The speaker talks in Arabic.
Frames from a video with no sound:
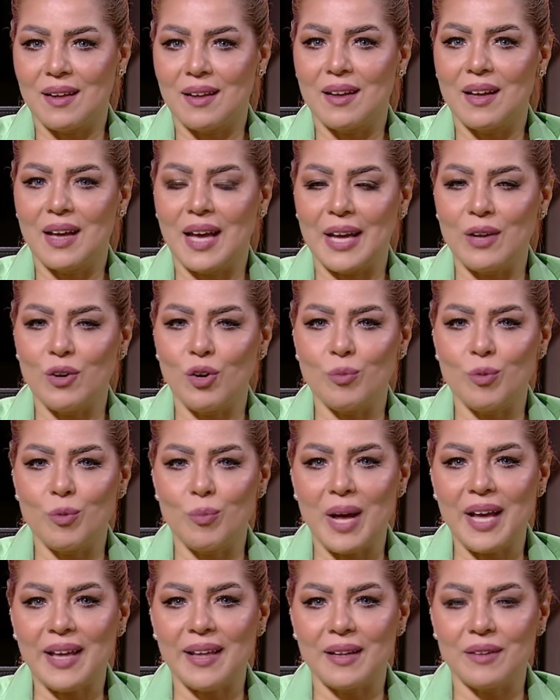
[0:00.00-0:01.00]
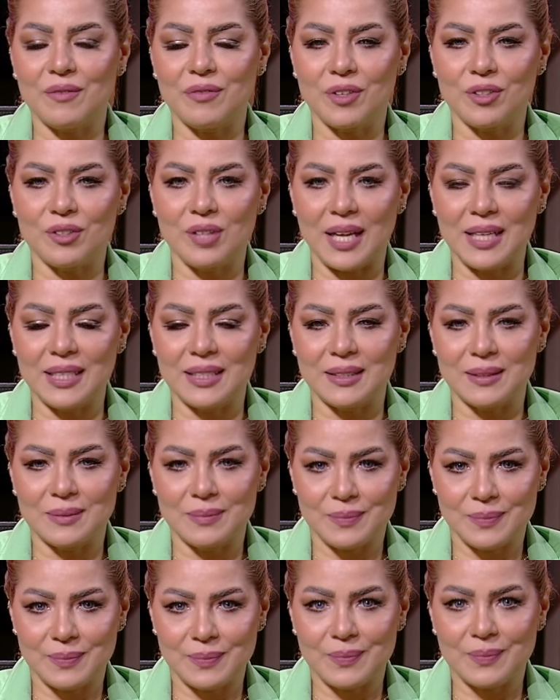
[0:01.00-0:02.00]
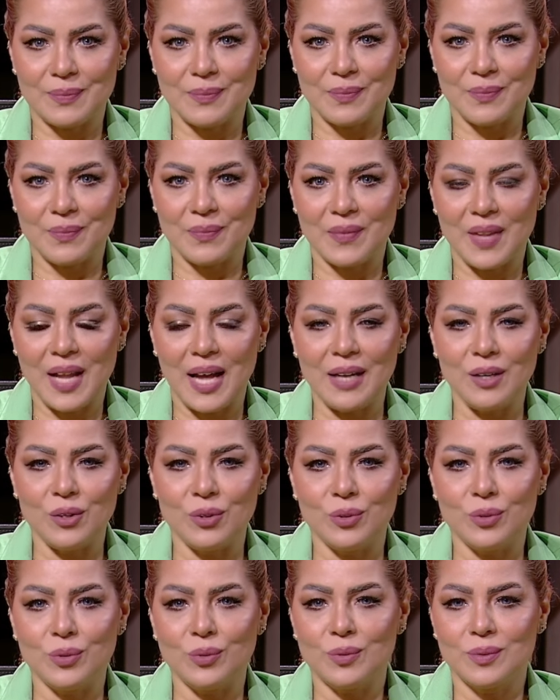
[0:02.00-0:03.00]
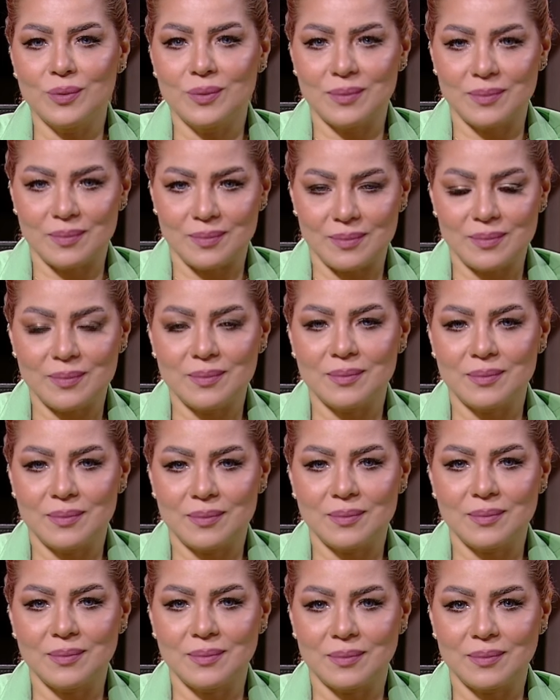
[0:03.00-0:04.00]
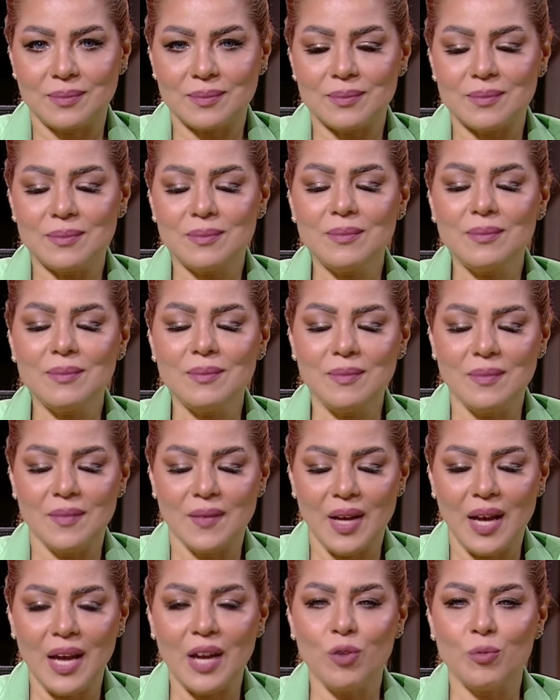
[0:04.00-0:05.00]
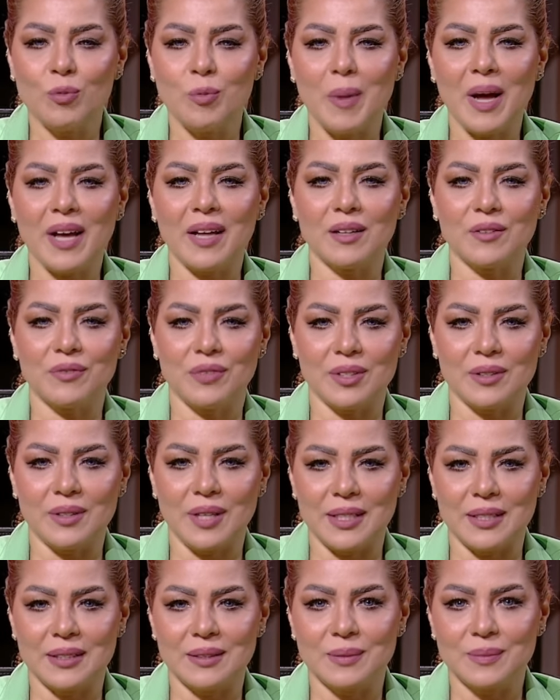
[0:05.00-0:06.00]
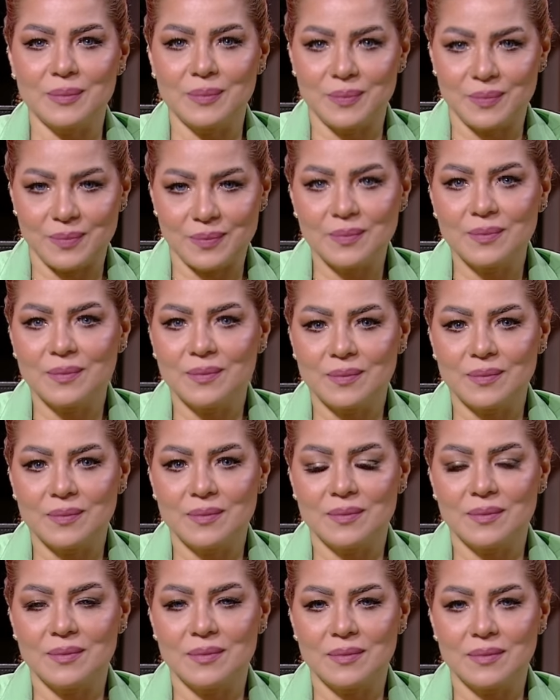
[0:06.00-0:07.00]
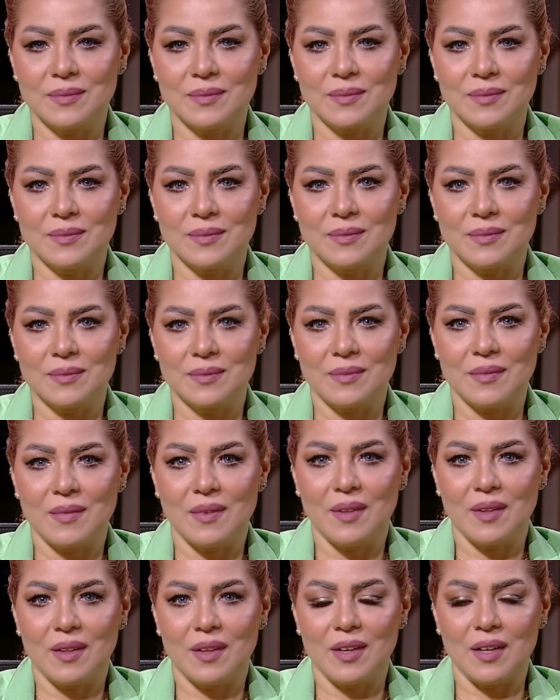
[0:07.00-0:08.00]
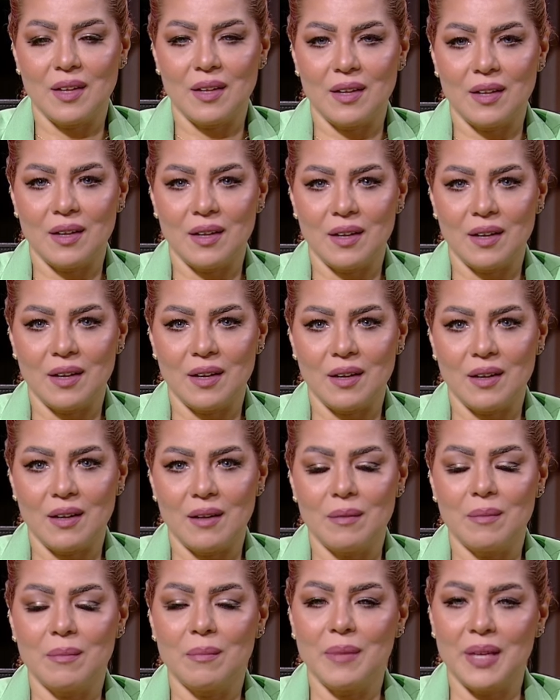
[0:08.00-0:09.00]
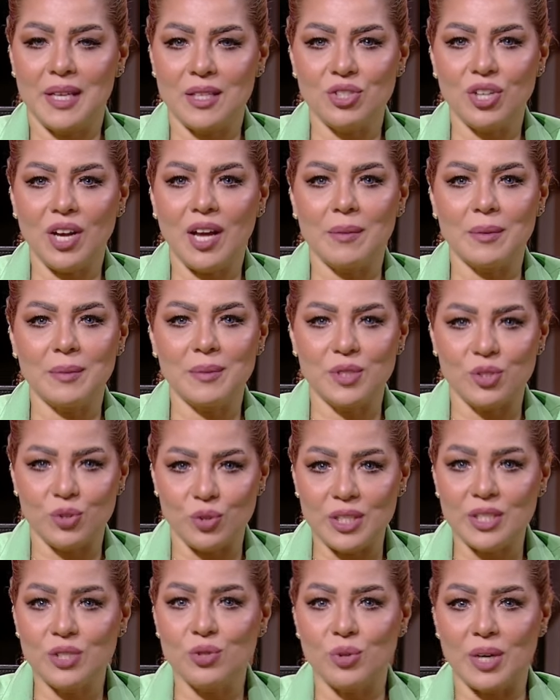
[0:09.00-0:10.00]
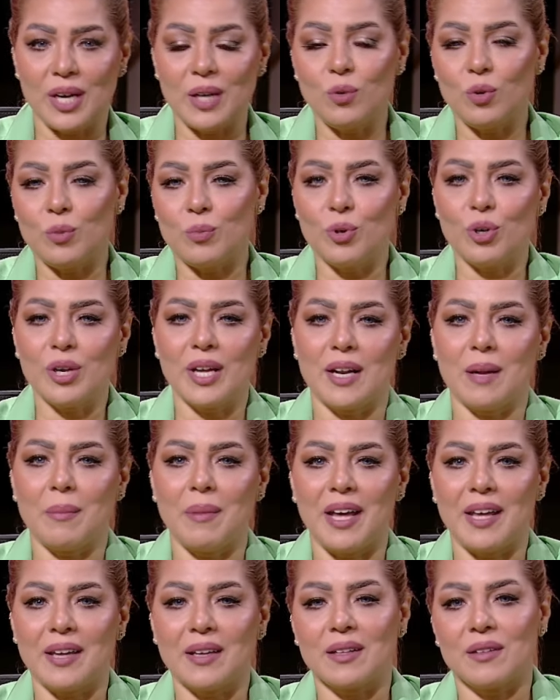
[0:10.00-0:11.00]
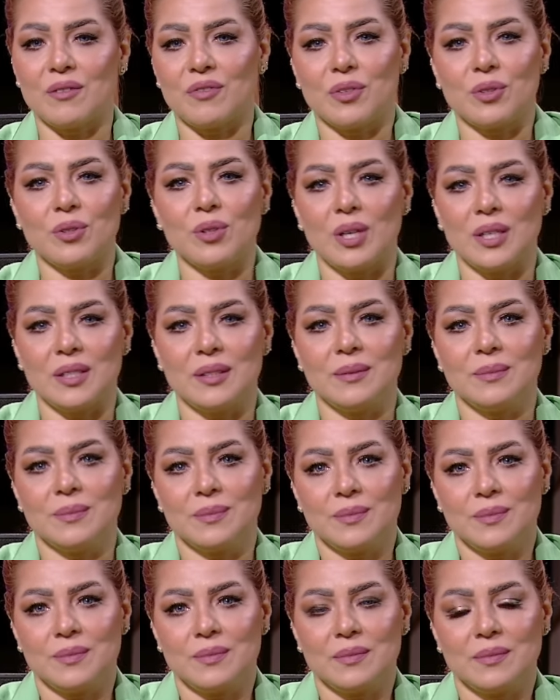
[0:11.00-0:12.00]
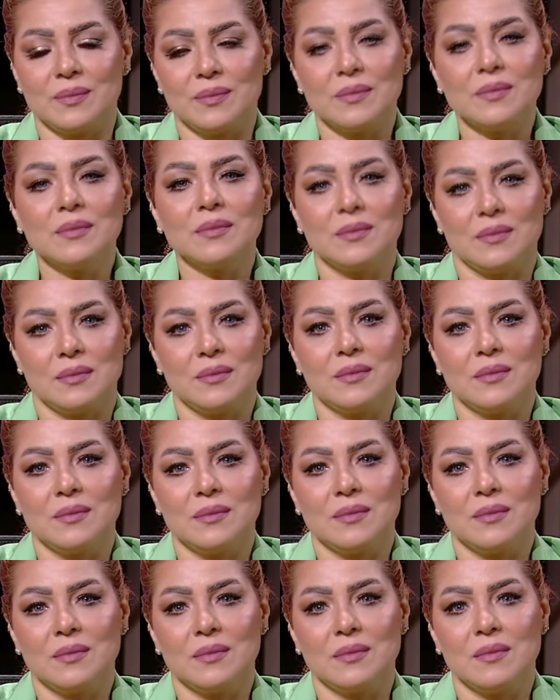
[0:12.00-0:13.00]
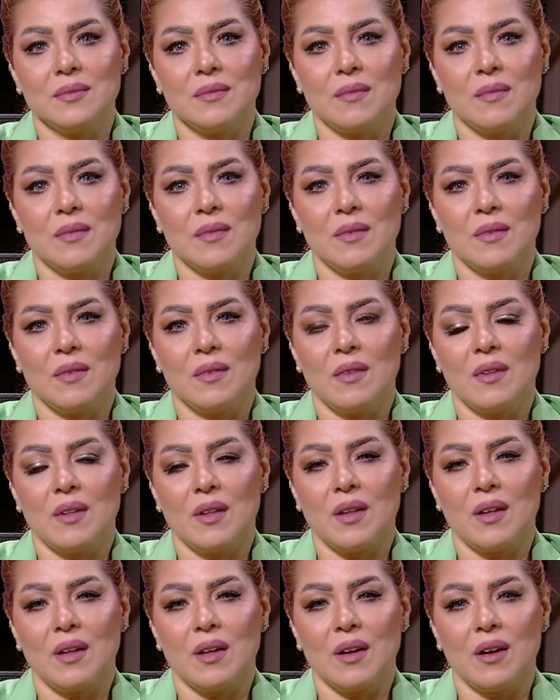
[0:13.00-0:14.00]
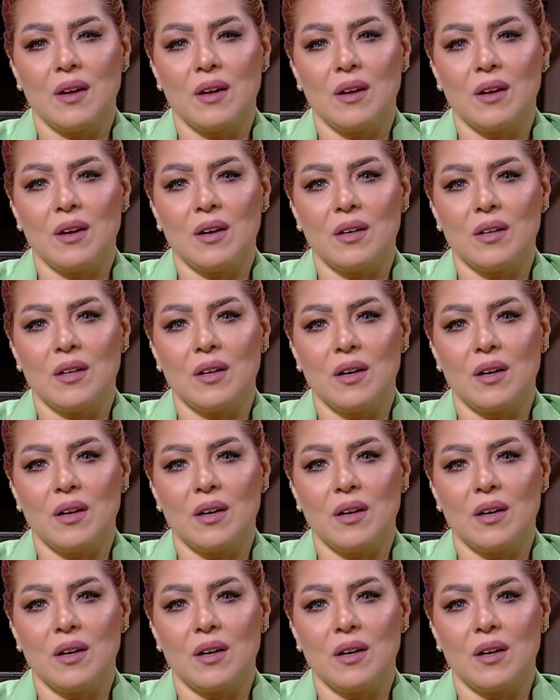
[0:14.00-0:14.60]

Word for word: ايوه ام مكه اتفضلي الو الو ايوه ام مكه اتفضلي ايوه مكه ماشي يا حبيبتي قولي سؤال والبرج انا معاكي اتفضلي آه، جوزي 19 آه، جوزي 19 4